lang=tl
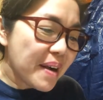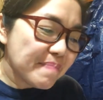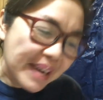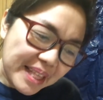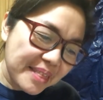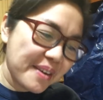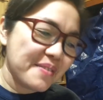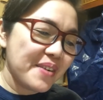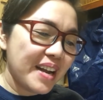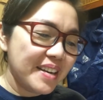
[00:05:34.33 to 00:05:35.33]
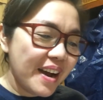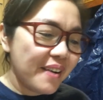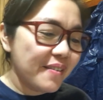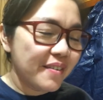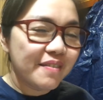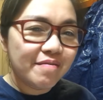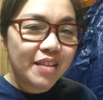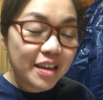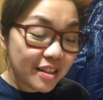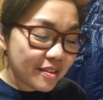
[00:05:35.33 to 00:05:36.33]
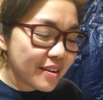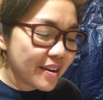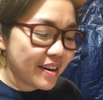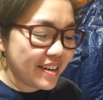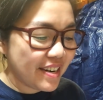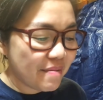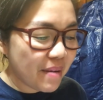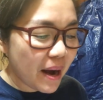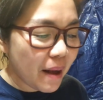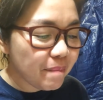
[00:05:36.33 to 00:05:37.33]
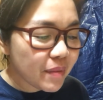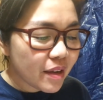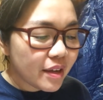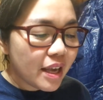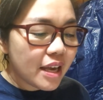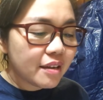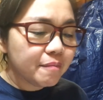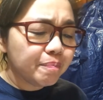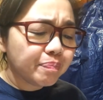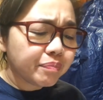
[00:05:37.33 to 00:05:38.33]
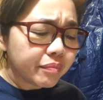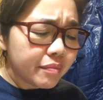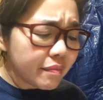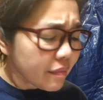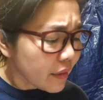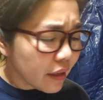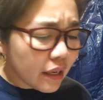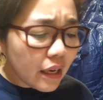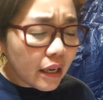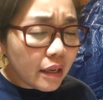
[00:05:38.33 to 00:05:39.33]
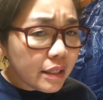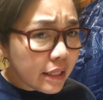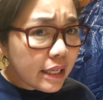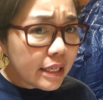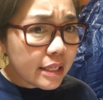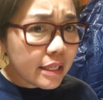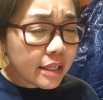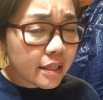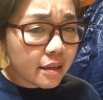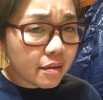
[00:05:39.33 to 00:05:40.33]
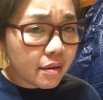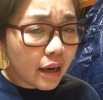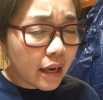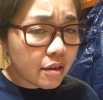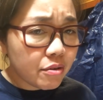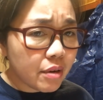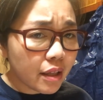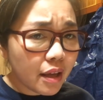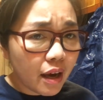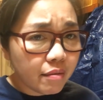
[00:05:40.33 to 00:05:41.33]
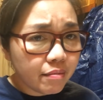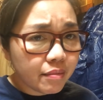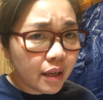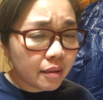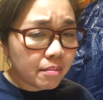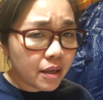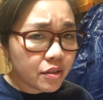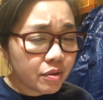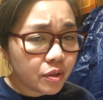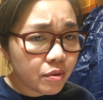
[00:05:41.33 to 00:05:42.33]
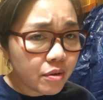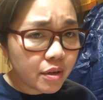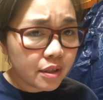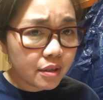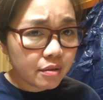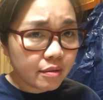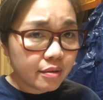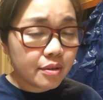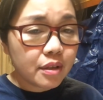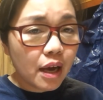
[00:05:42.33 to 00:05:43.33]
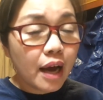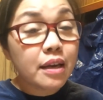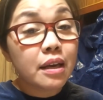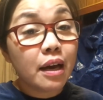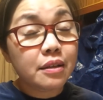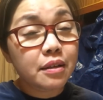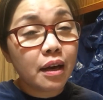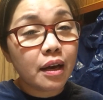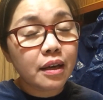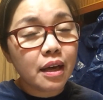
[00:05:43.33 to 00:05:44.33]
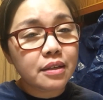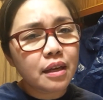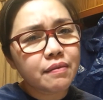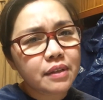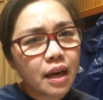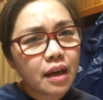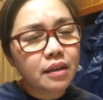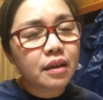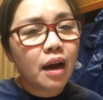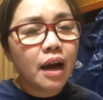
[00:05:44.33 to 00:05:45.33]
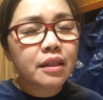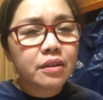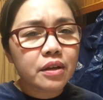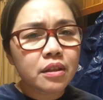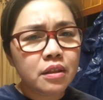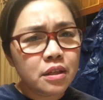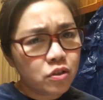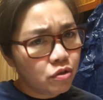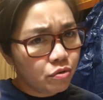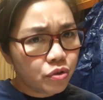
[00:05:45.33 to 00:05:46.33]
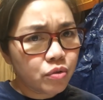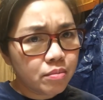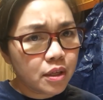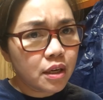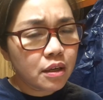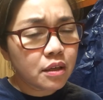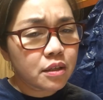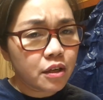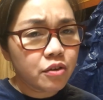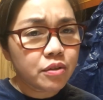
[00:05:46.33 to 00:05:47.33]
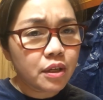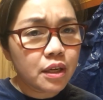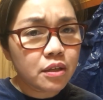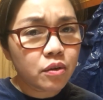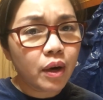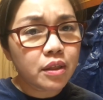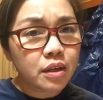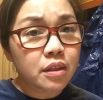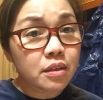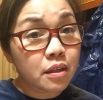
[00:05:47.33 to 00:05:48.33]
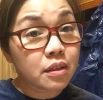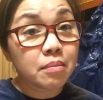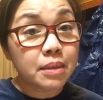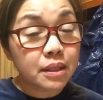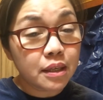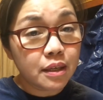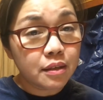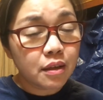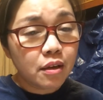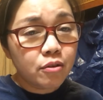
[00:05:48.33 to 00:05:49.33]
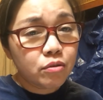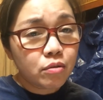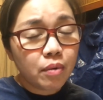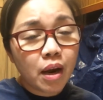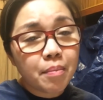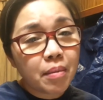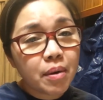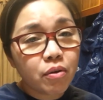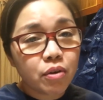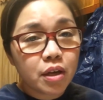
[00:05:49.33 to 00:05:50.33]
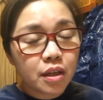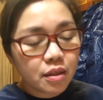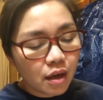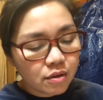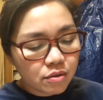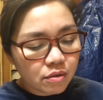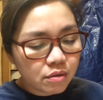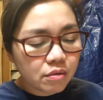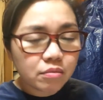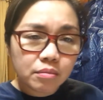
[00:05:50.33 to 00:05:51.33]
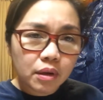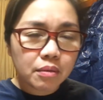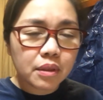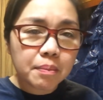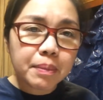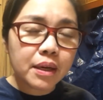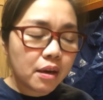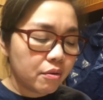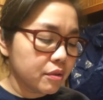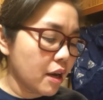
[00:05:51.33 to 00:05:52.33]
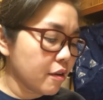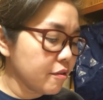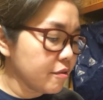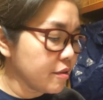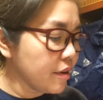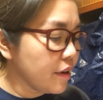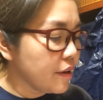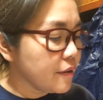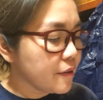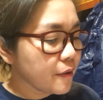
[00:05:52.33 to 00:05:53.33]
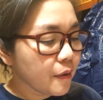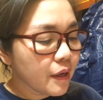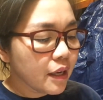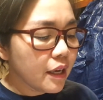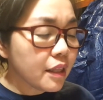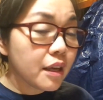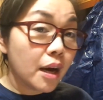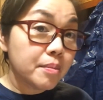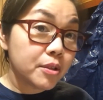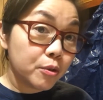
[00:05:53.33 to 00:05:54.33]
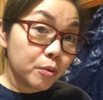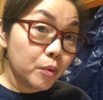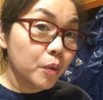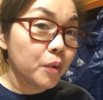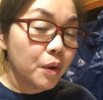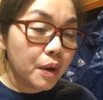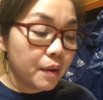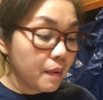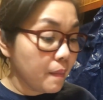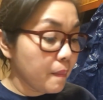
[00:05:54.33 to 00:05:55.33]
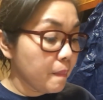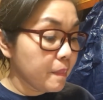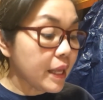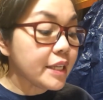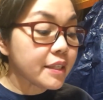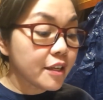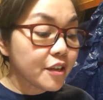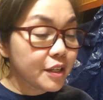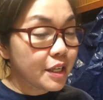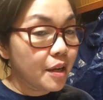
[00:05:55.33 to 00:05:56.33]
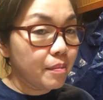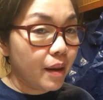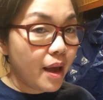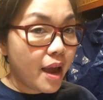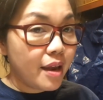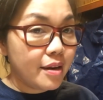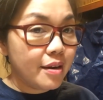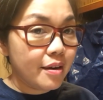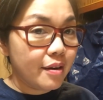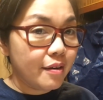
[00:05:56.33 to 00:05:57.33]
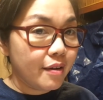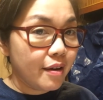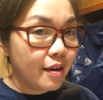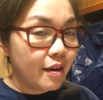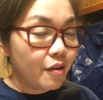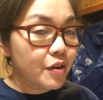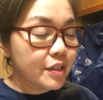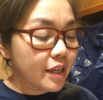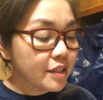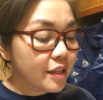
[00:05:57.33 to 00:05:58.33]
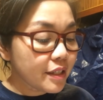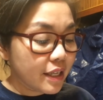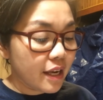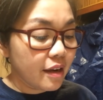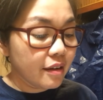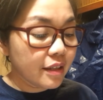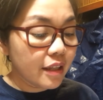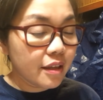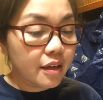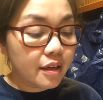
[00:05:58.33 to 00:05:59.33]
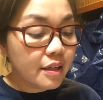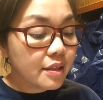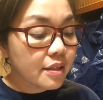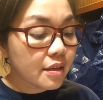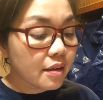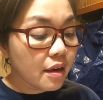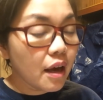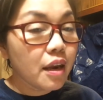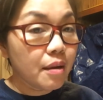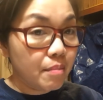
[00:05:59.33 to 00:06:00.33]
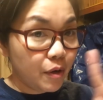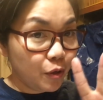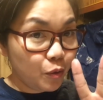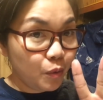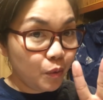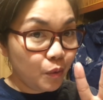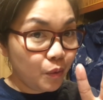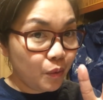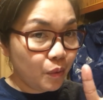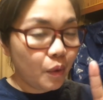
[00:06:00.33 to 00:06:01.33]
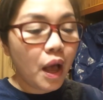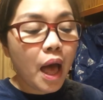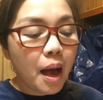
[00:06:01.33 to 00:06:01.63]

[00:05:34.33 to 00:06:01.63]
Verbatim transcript: makapalit ta ko ana og editor di ba and since I do not have that much resource Because I, as, uh, as I've said, I treat this YouTube thing seriously. So, I treat this as a business. So, wala pa mang ko'y So, magtipid lang sa ako. So, it comes to the essential skill plan or essential skill that is number 2.